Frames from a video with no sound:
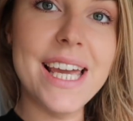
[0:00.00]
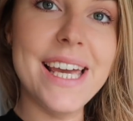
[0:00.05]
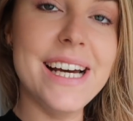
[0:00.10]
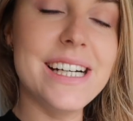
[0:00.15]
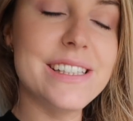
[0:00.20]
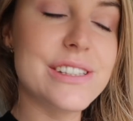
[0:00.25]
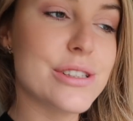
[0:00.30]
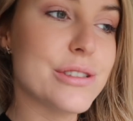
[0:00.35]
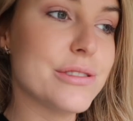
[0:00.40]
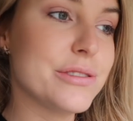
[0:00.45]

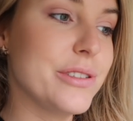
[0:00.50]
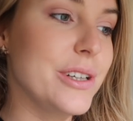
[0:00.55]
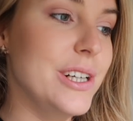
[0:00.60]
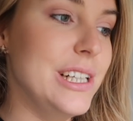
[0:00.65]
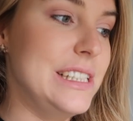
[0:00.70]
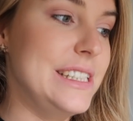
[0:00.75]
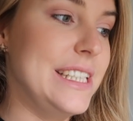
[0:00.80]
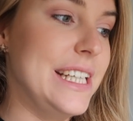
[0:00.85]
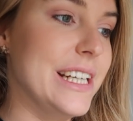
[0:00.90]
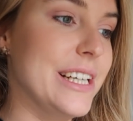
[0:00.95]
Er ist so
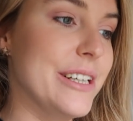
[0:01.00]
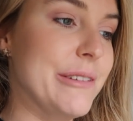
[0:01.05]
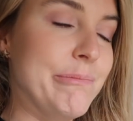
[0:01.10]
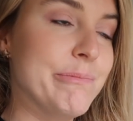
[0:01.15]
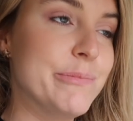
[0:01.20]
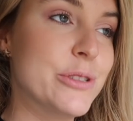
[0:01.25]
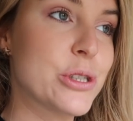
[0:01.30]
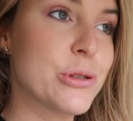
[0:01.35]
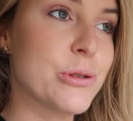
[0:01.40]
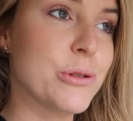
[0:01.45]
voll der
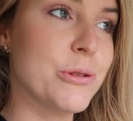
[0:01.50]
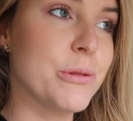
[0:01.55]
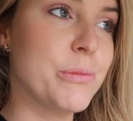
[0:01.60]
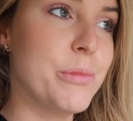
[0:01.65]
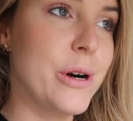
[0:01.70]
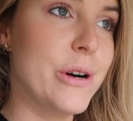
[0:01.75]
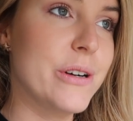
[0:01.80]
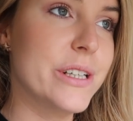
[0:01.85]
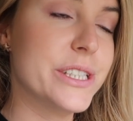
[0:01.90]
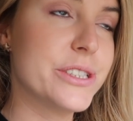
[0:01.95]

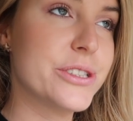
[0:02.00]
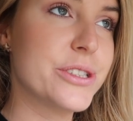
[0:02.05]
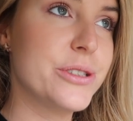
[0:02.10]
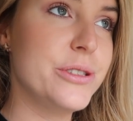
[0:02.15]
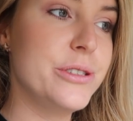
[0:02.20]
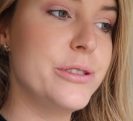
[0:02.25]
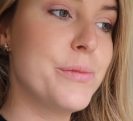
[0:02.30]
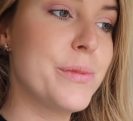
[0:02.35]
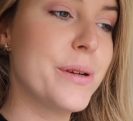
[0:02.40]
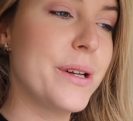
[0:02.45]

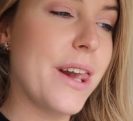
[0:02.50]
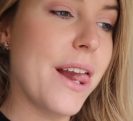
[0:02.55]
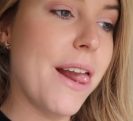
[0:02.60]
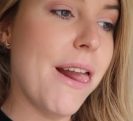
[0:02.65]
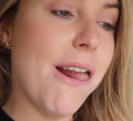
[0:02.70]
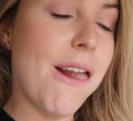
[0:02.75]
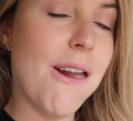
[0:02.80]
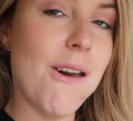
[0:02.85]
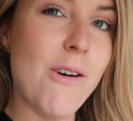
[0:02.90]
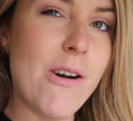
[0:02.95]
Schoko-Porridge-Typ.
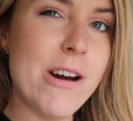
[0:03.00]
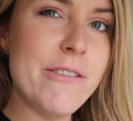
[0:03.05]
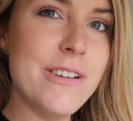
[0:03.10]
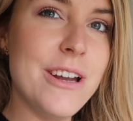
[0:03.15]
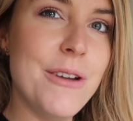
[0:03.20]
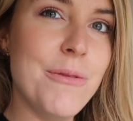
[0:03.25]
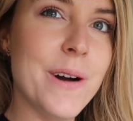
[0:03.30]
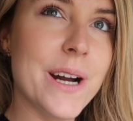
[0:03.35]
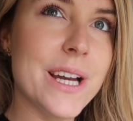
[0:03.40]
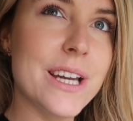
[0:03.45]
Oder
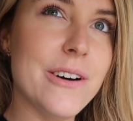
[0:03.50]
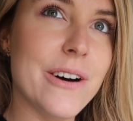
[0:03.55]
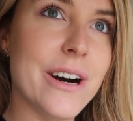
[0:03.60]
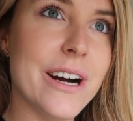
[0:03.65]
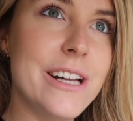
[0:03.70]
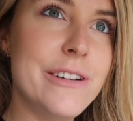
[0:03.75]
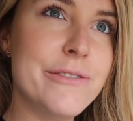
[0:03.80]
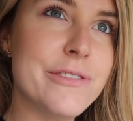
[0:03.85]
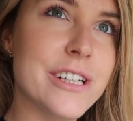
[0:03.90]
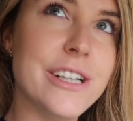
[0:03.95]
vielleicht mache ich auch
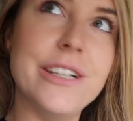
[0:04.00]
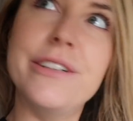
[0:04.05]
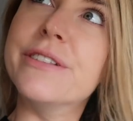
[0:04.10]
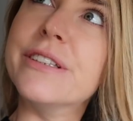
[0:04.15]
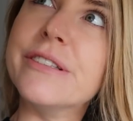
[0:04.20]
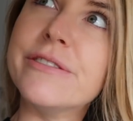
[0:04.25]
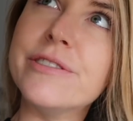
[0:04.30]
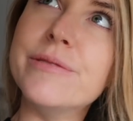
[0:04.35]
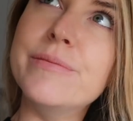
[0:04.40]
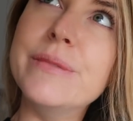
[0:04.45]
Hälfte,
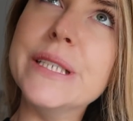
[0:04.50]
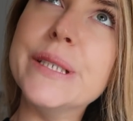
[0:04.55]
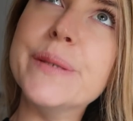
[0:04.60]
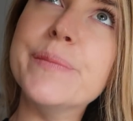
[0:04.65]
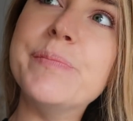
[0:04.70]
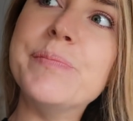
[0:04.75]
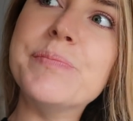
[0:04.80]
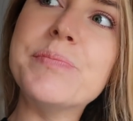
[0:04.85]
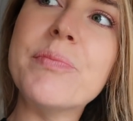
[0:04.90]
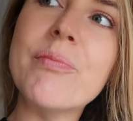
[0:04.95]
Hälfte für mich.
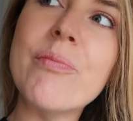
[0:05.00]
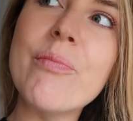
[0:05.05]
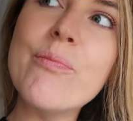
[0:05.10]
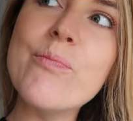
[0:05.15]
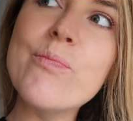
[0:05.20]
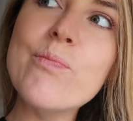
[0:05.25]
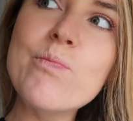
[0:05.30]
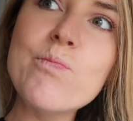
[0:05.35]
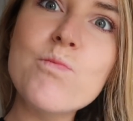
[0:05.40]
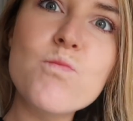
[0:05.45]

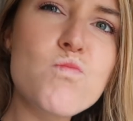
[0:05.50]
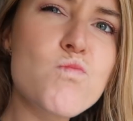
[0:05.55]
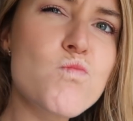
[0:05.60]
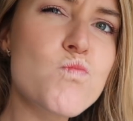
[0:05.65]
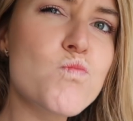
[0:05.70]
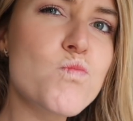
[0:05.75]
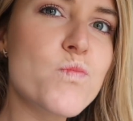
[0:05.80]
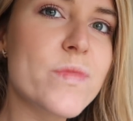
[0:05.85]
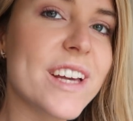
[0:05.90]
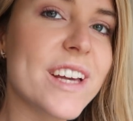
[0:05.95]
Mmh.